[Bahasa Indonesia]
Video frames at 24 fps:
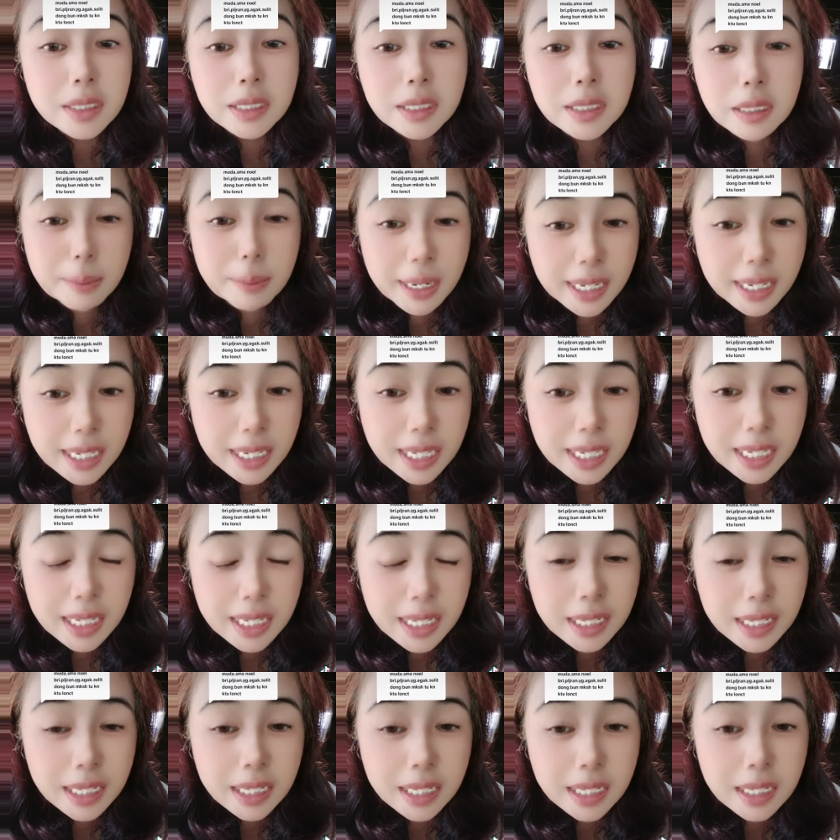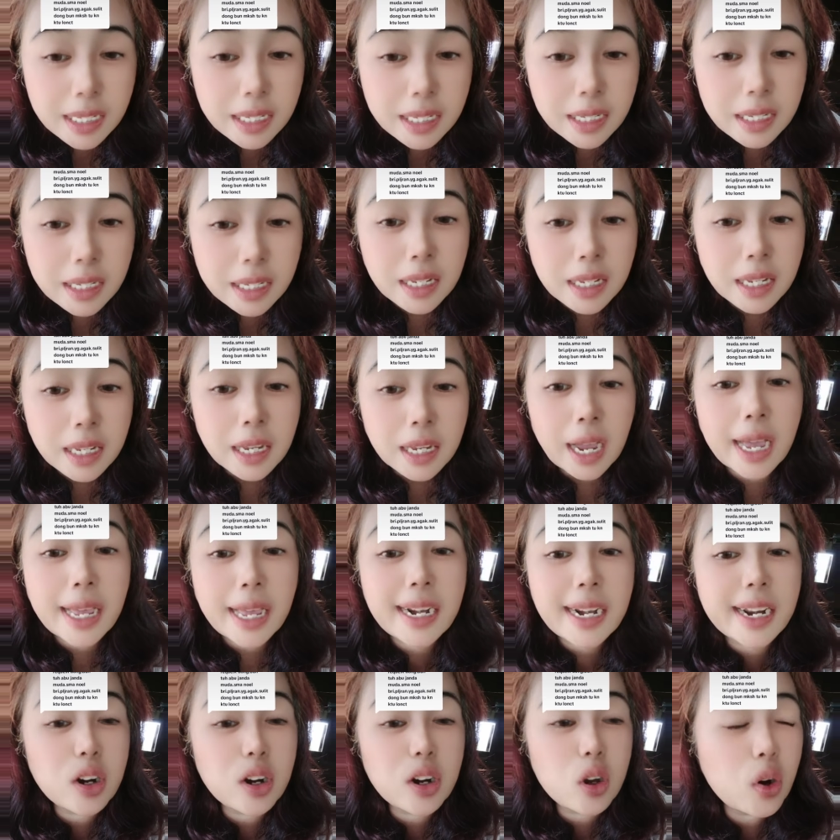Siapa lagi?
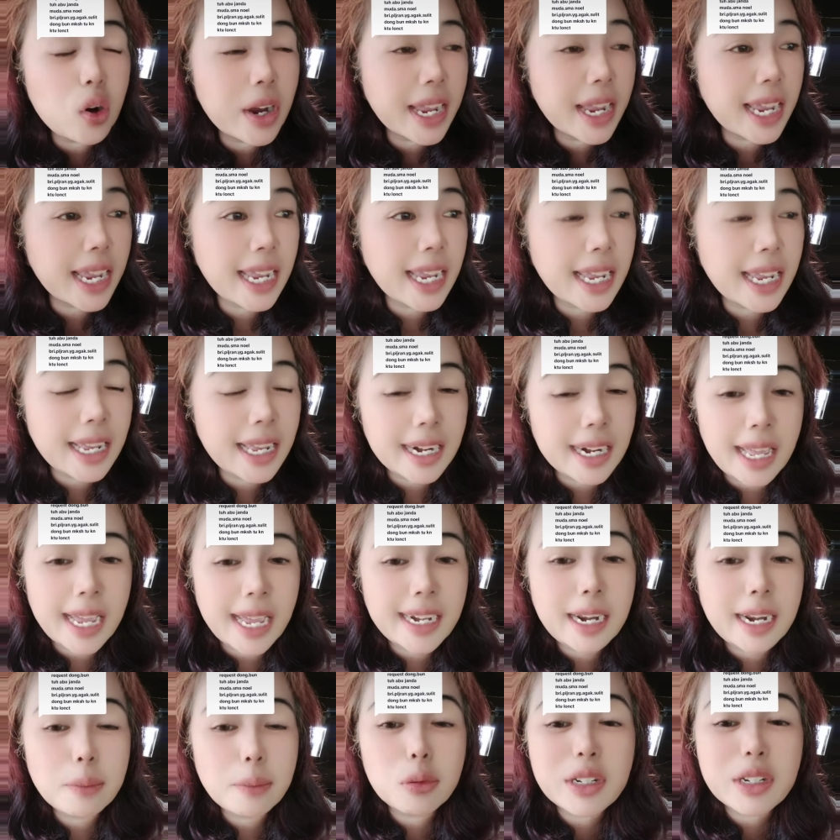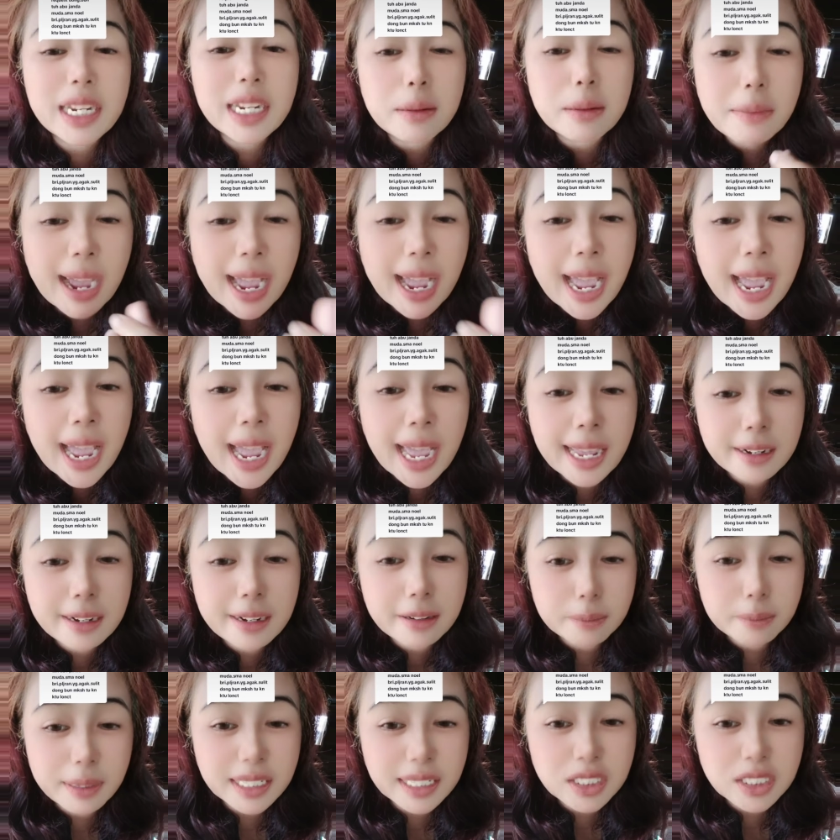ada Noel, ada
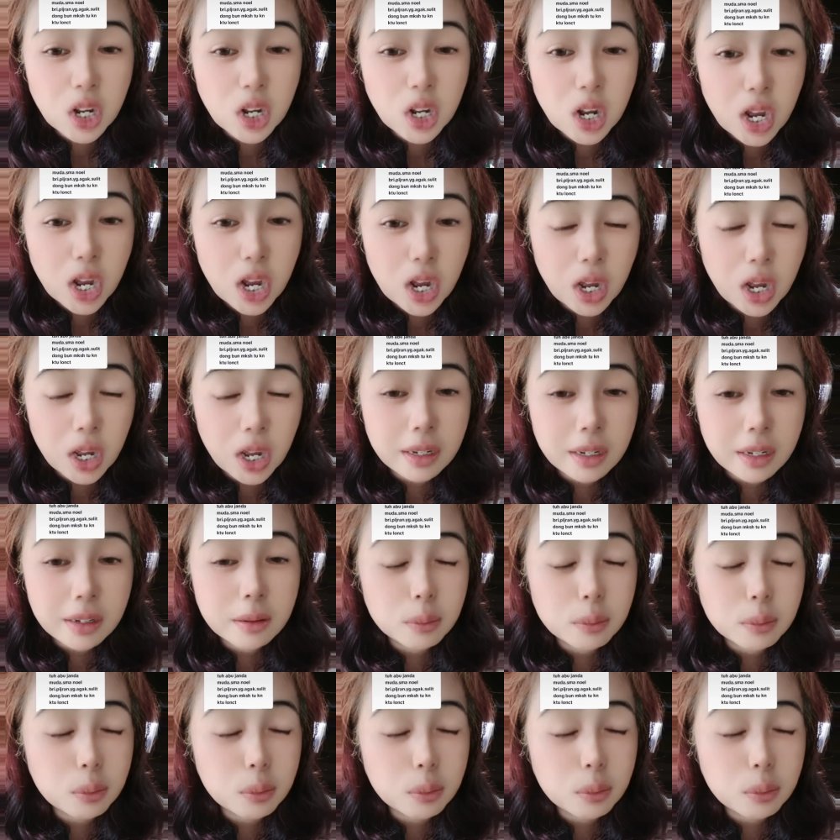Budiman besok.